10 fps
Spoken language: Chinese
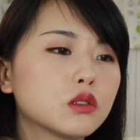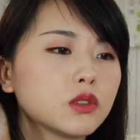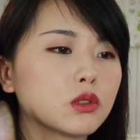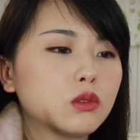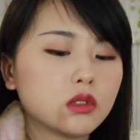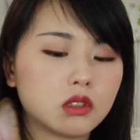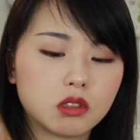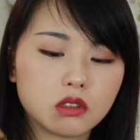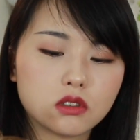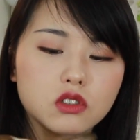郭比困
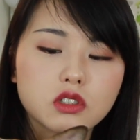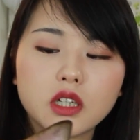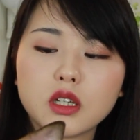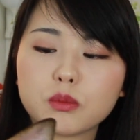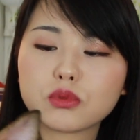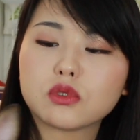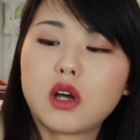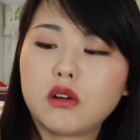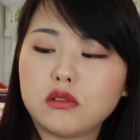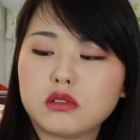了，时间也不
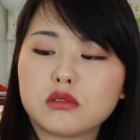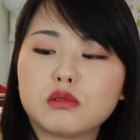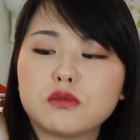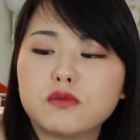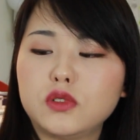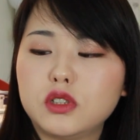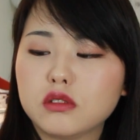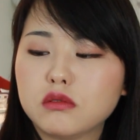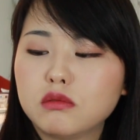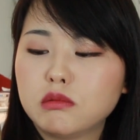早了，
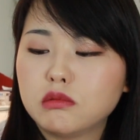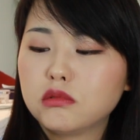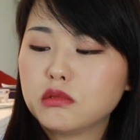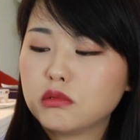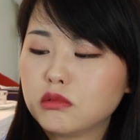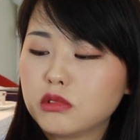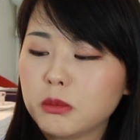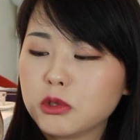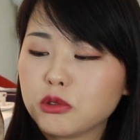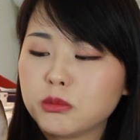
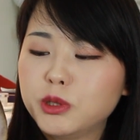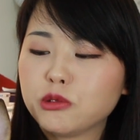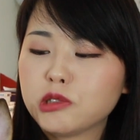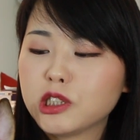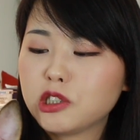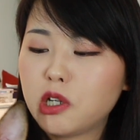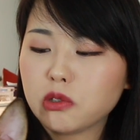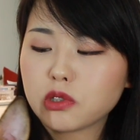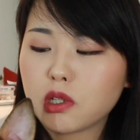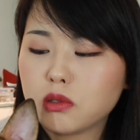我们准备睡觉
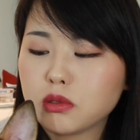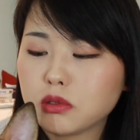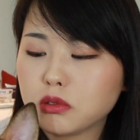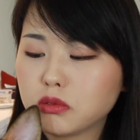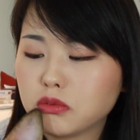觉了。